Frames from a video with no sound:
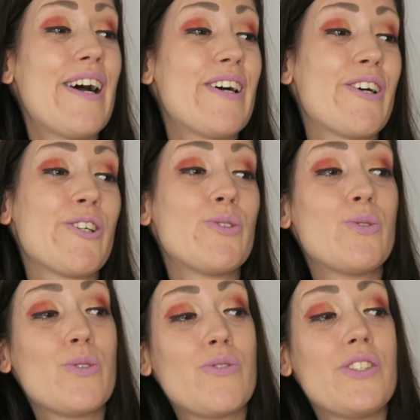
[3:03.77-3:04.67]

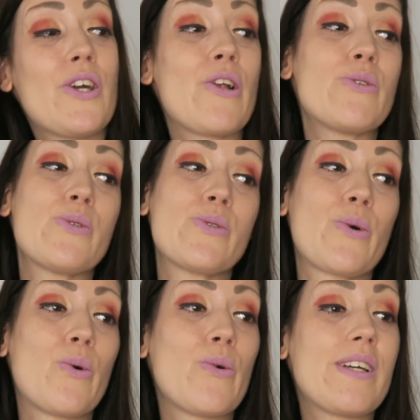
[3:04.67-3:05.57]
2 filleuls, 2
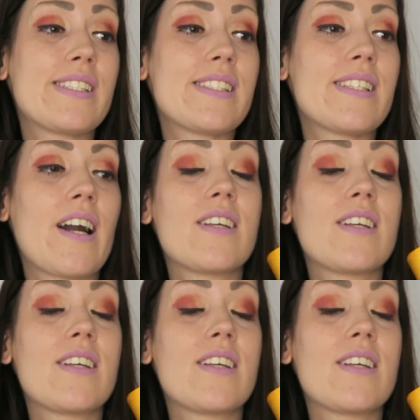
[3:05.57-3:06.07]
euros, etc.